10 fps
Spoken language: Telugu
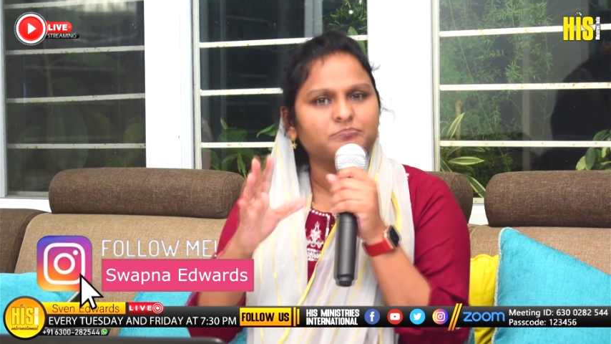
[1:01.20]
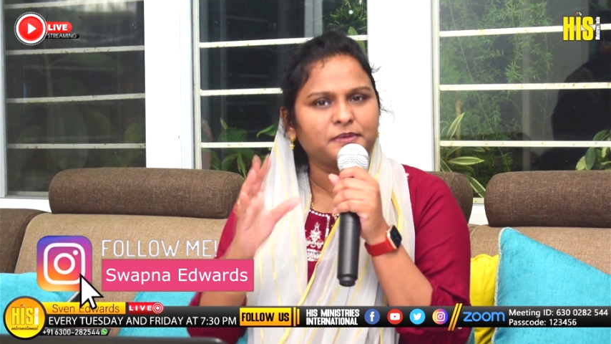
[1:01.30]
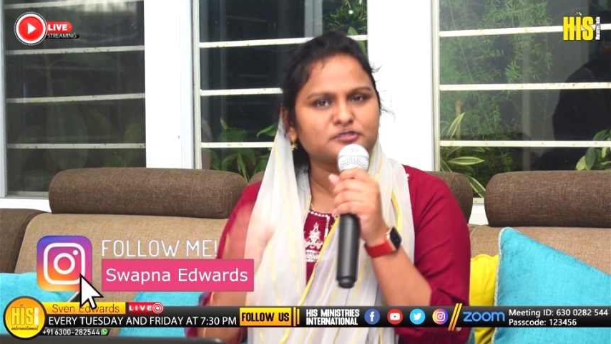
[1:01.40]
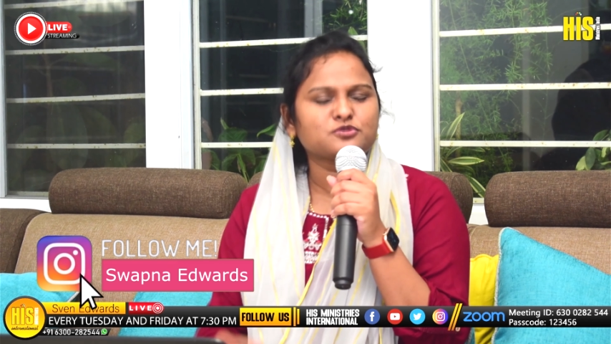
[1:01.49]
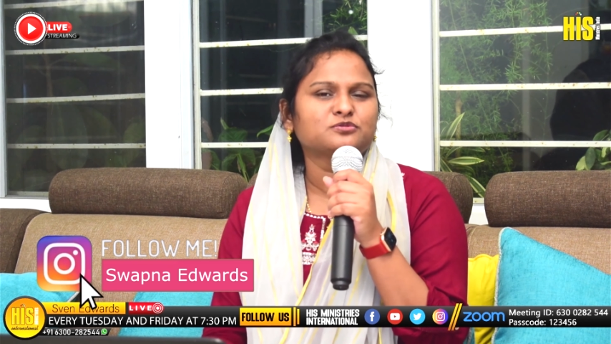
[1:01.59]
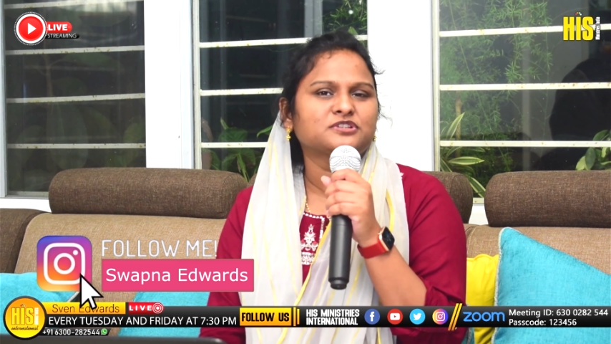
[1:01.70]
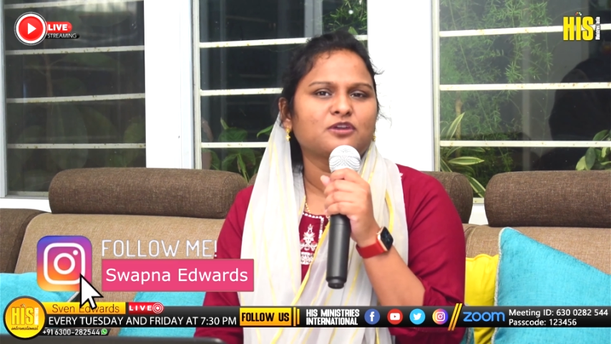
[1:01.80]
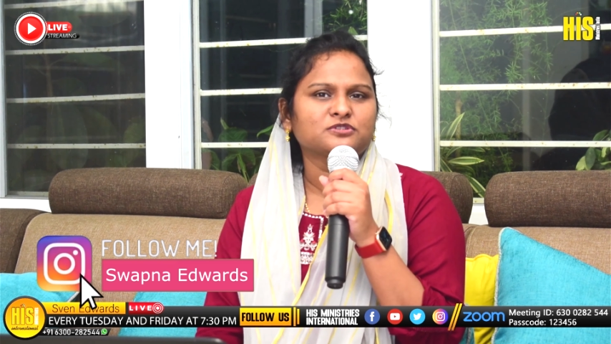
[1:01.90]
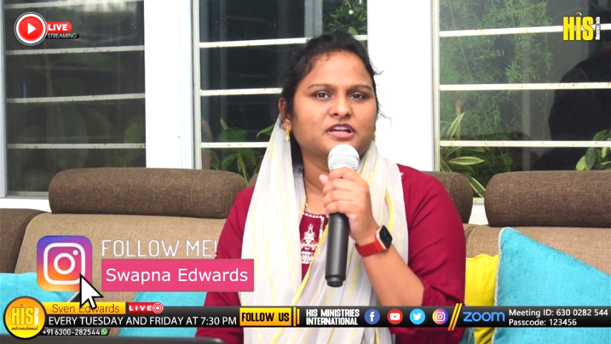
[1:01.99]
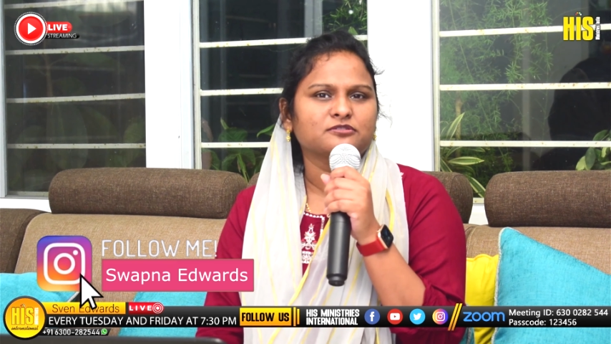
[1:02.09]
అని
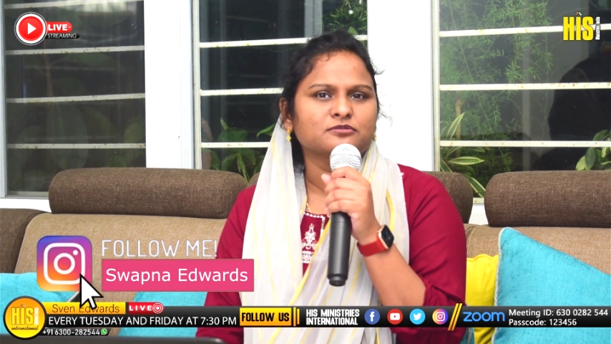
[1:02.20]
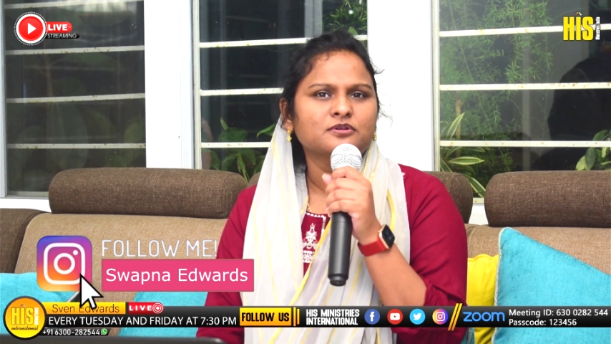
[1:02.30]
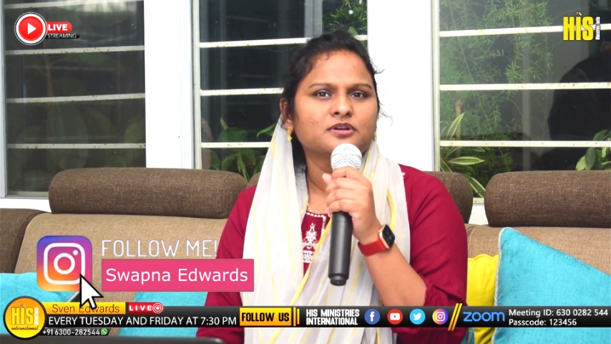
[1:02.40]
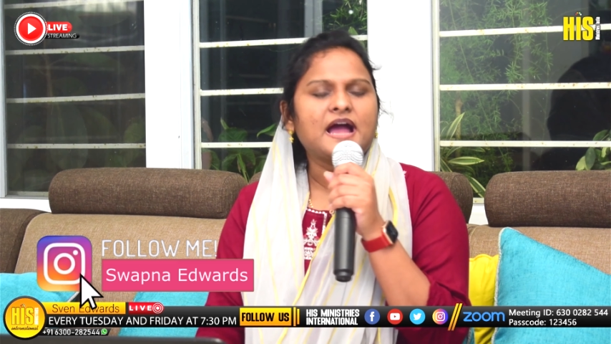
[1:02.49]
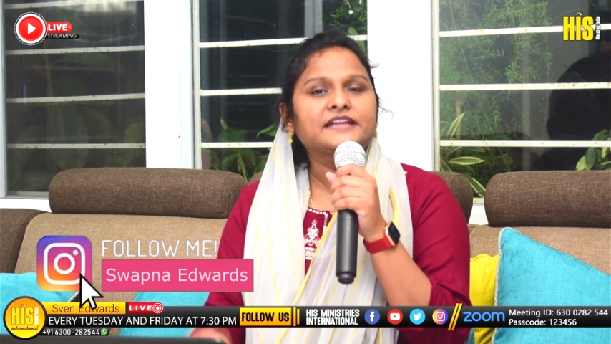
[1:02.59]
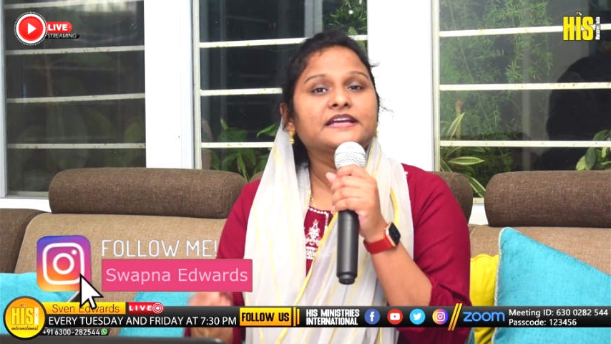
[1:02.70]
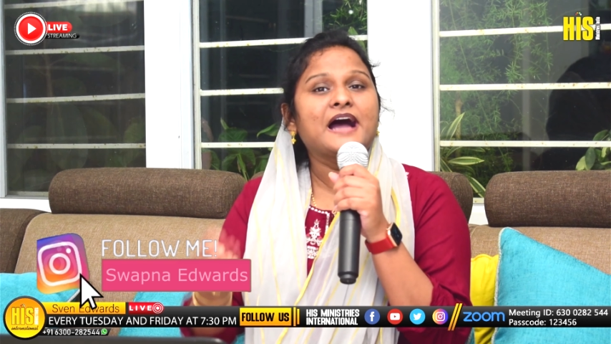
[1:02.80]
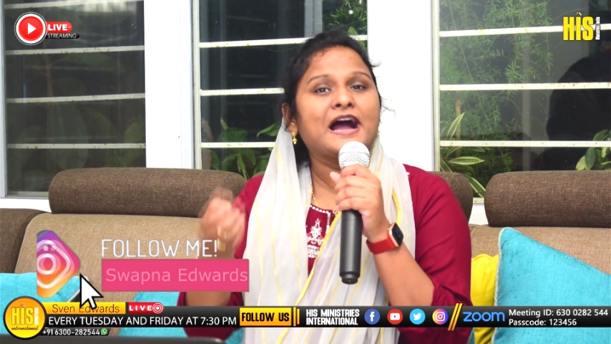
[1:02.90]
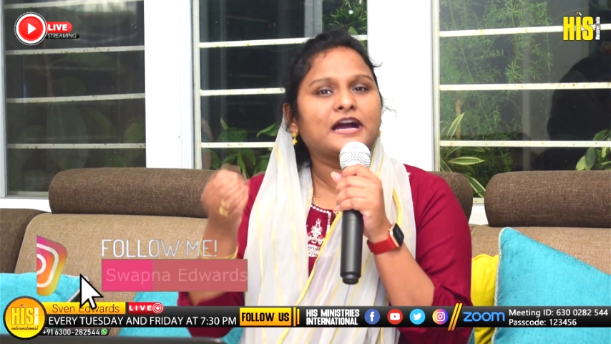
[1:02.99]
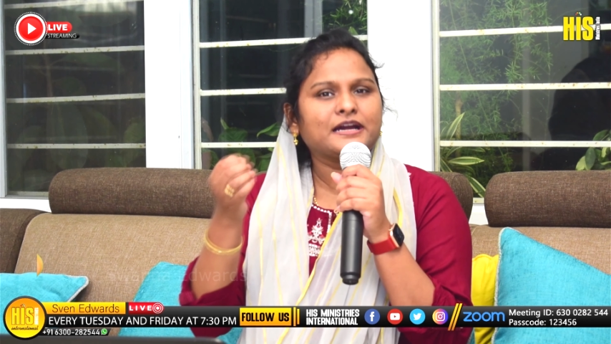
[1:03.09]
పిలుచుకుంటా ఉంటారు కానీ
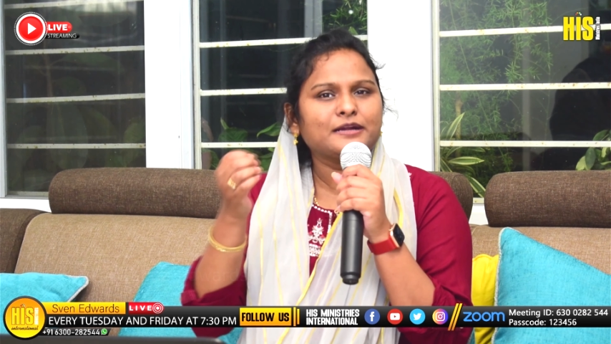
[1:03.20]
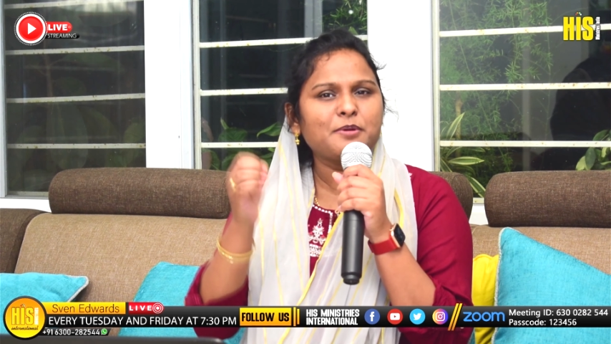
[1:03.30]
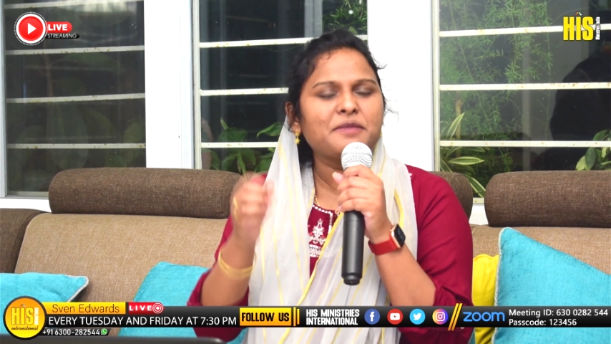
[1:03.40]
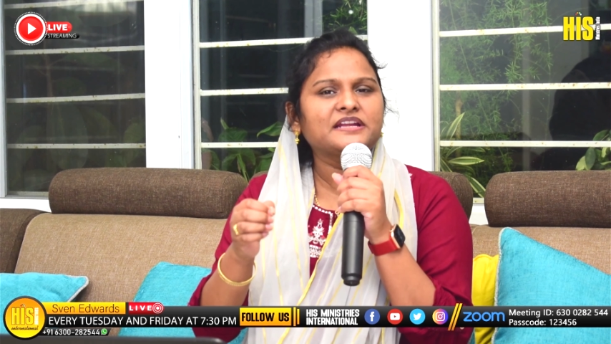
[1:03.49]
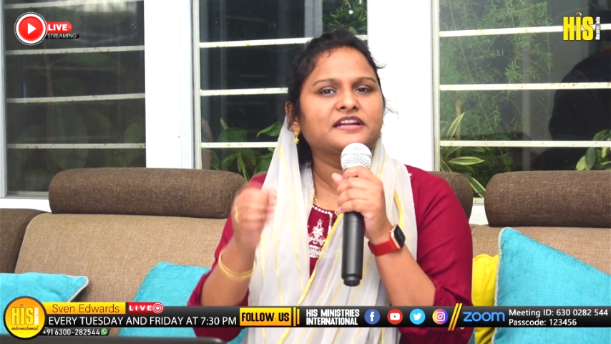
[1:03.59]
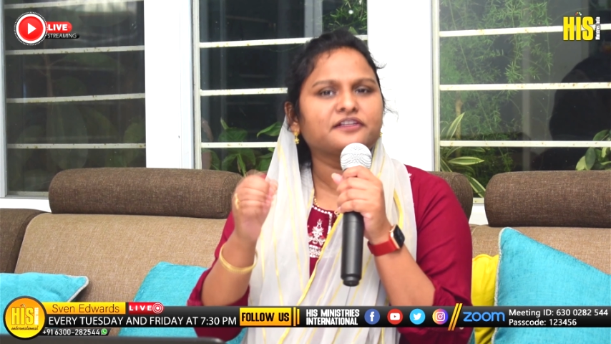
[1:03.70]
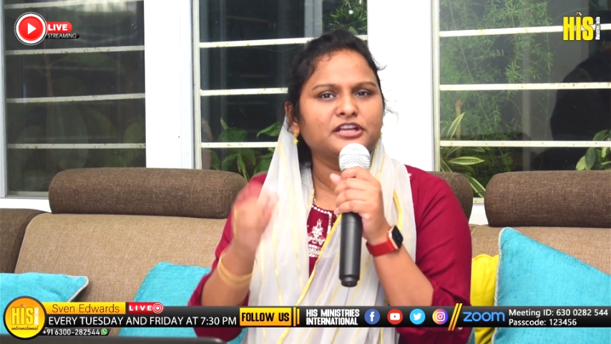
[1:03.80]
అక్రమమైన